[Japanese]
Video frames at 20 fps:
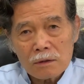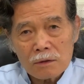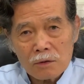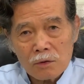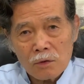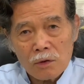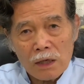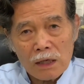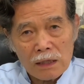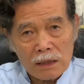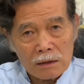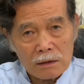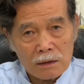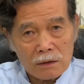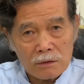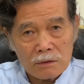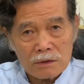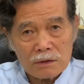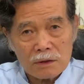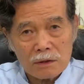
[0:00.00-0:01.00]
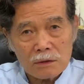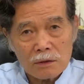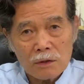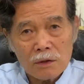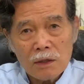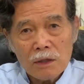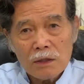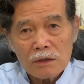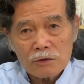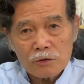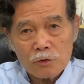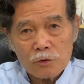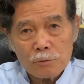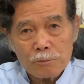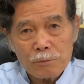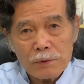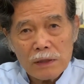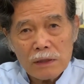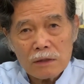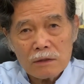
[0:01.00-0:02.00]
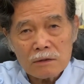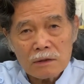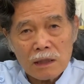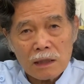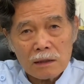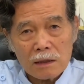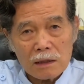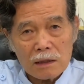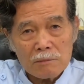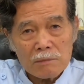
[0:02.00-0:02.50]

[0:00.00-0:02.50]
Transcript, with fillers: こう流行ってるんですけどそのピークが